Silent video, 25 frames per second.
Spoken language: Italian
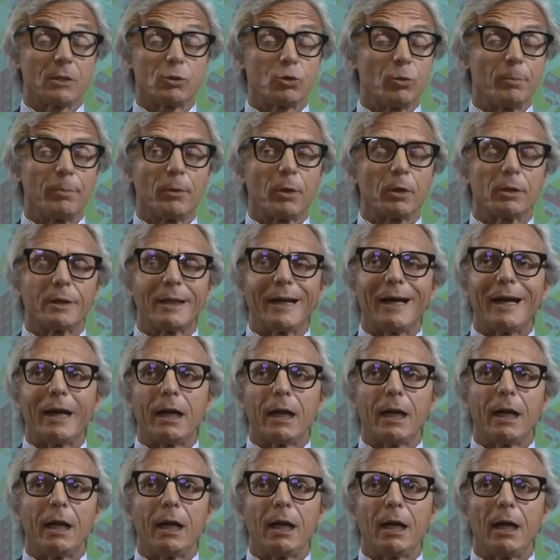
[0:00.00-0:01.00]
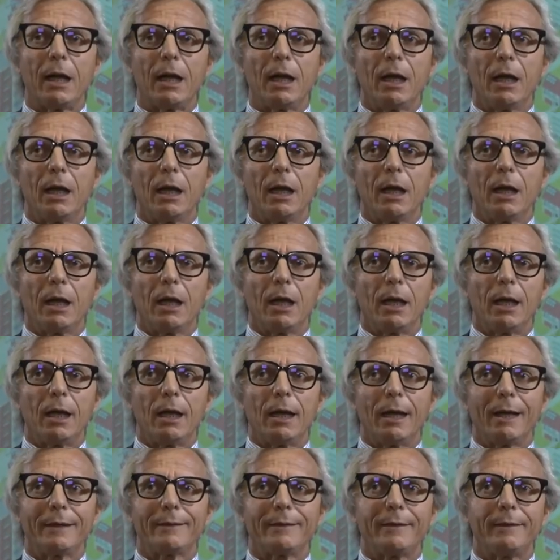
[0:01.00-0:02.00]
supportare
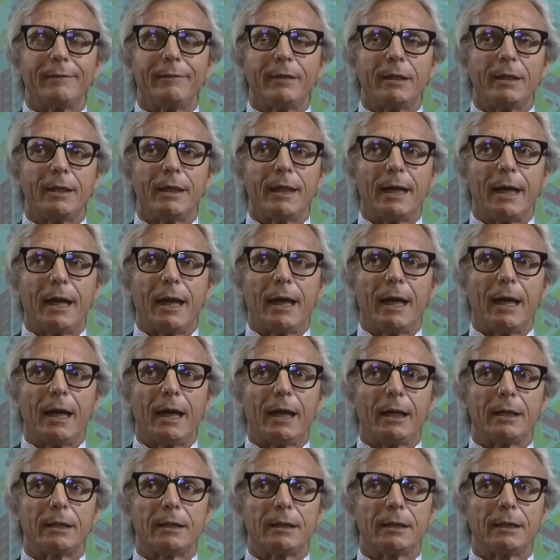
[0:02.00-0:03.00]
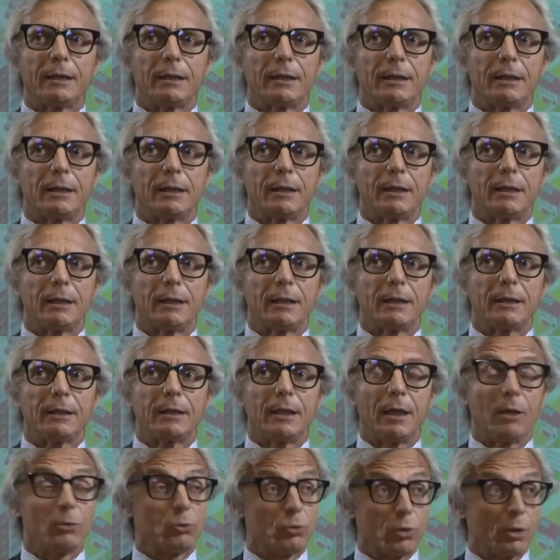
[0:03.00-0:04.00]
l'attività eh,
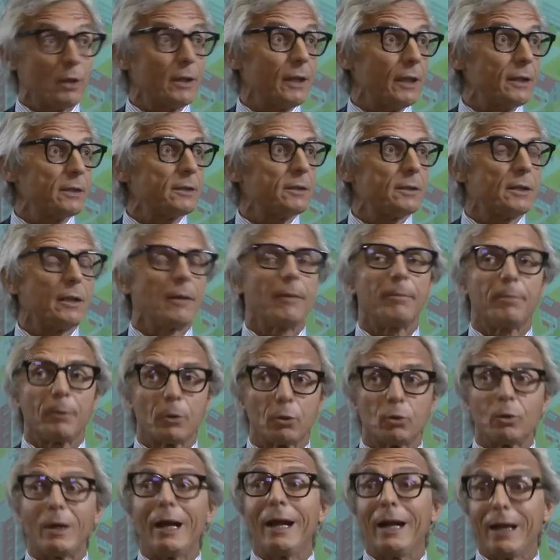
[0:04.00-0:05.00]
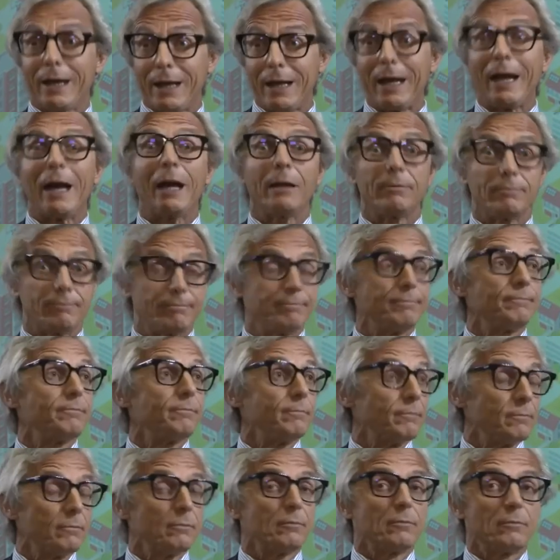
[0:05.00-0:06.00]
dell'autorità del sistema portuale che ha
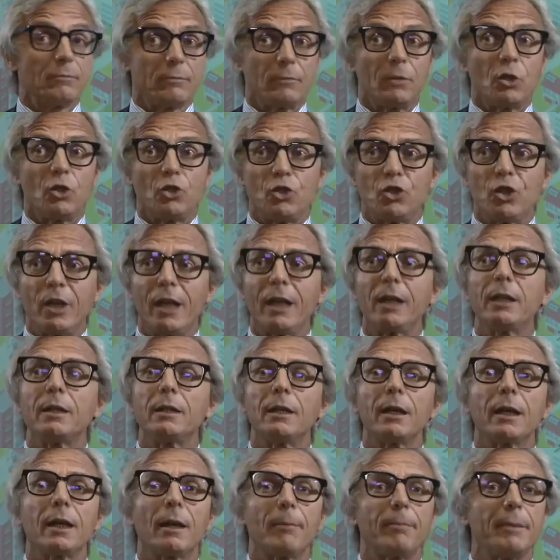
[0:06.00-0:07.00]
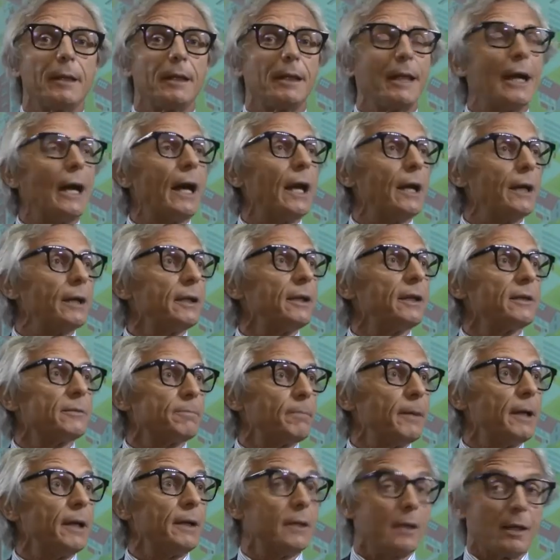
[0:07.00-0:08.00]
ingenti capitali da
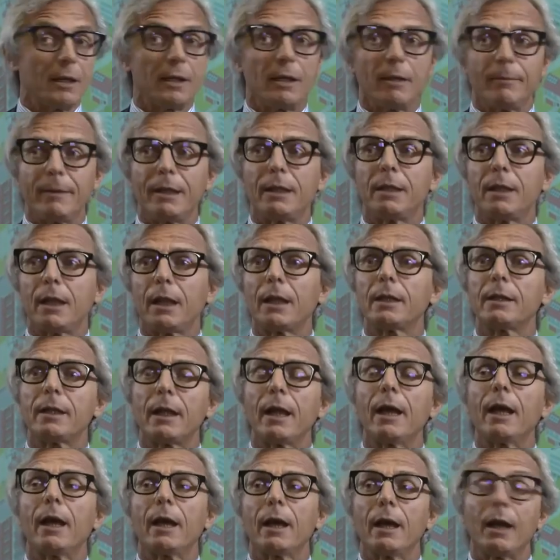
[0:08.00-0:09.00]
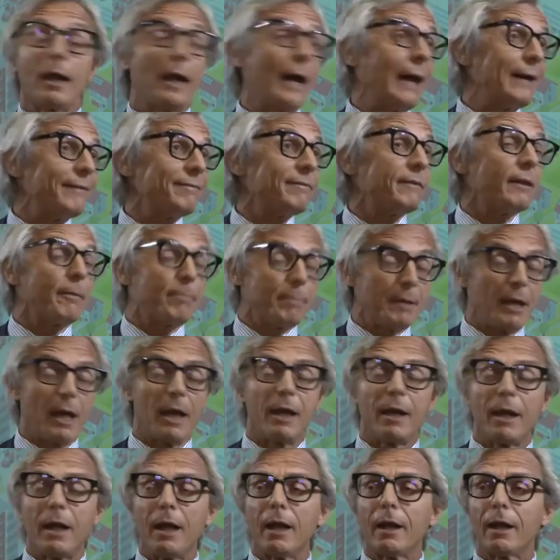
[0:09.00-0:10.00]
spendere, da mettere a terra, ante
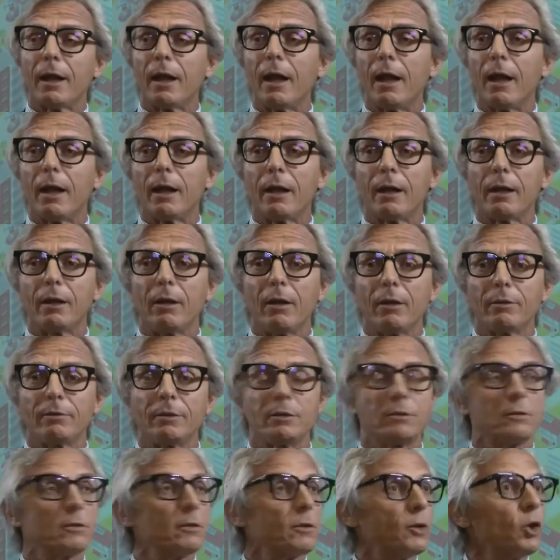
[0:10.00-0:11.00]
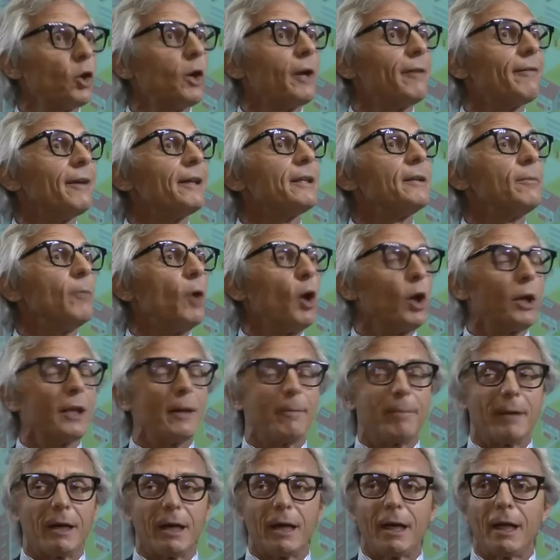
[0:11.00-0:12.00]
PNRR, no? visto che ora va di moda
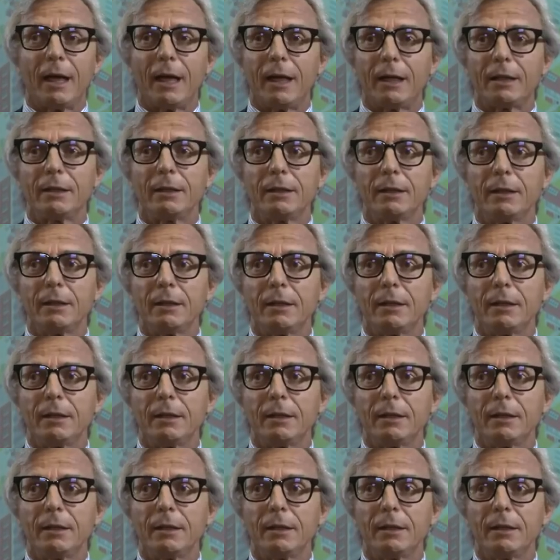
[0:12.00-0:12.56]
parlare.